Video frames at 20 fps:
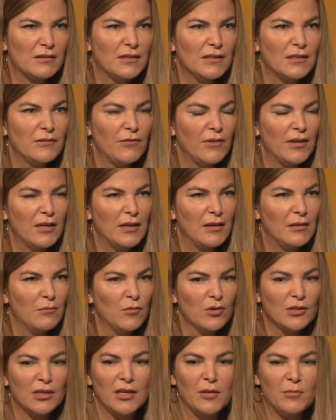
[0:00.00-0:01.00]
Ne? Wenn die
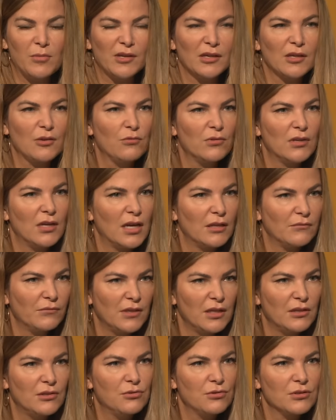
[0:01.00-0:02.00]
Mutter die Periode hat,
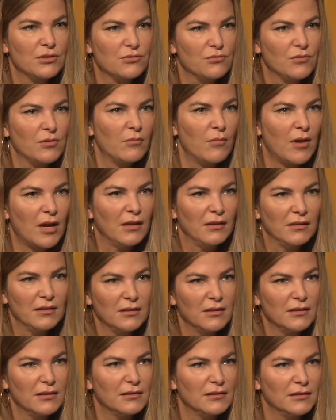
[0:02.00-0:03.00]
wird die Tür zugemacht.
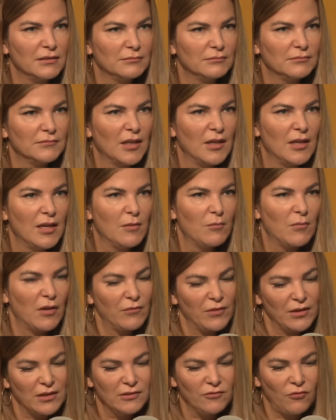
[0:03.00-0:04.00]
Ne? Ähm,
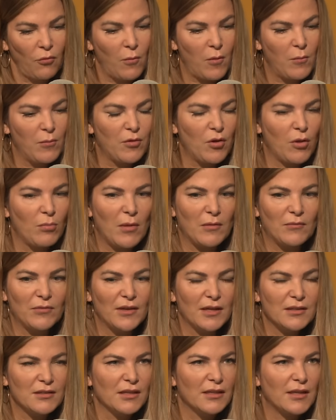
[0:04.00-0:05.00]
man wird irgendwann mal bekommt man
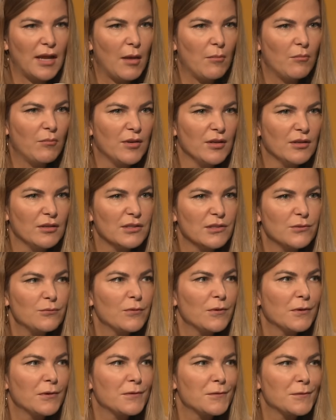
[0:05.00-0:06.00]
vielleicht eine Darmbinde
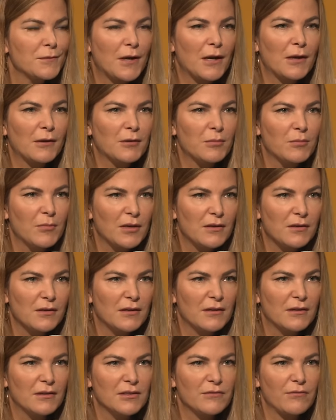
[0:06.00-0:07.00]
zugesteckt mit
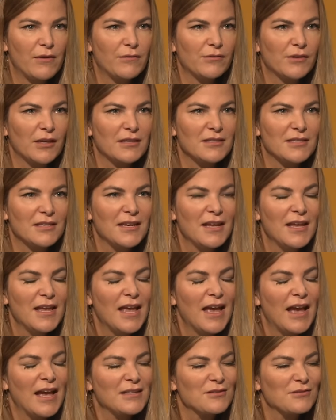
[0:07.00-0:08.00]
äh, 12, 13.
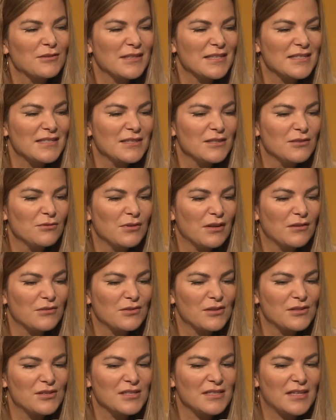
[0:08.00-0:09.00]
Also das sind so
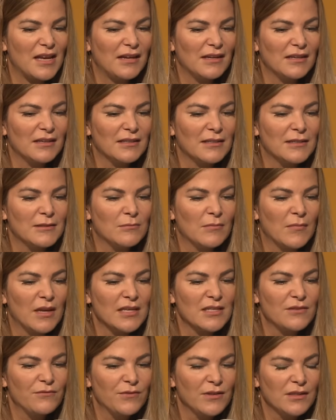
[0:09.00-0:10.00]
solche Sachen. Ähm,
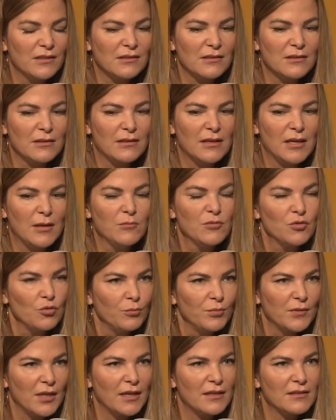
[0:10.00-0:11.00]
es wird im
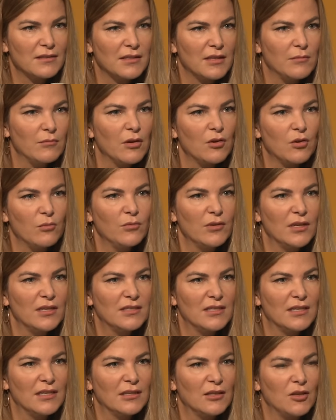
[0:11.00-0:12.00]
Subtext immer
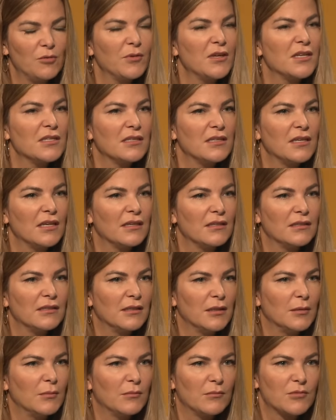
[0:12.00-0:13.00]
kommuniziert über diese Dinge.
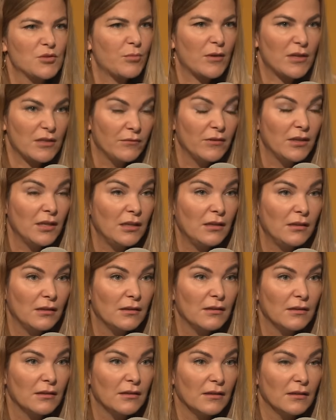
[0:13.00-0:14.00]
sprechen wir
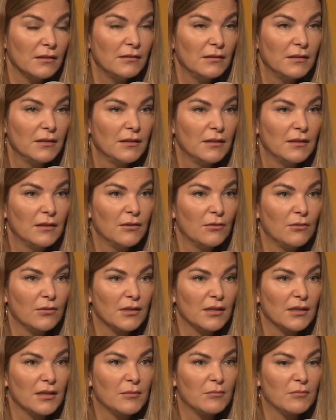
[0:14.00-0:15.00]
nicht. Ne?
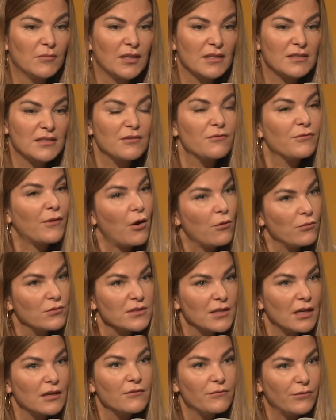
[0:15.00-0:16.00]
Und ähm, das sind
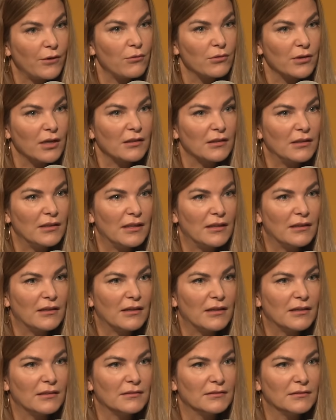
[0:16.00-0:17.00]
Frauensachen,
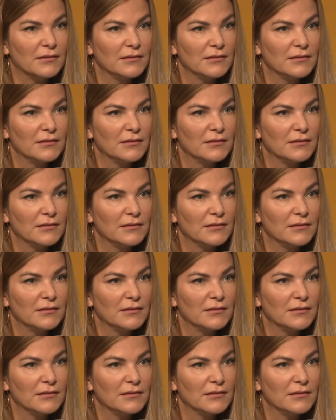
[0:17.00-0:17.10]
Frauenangelegenheiten.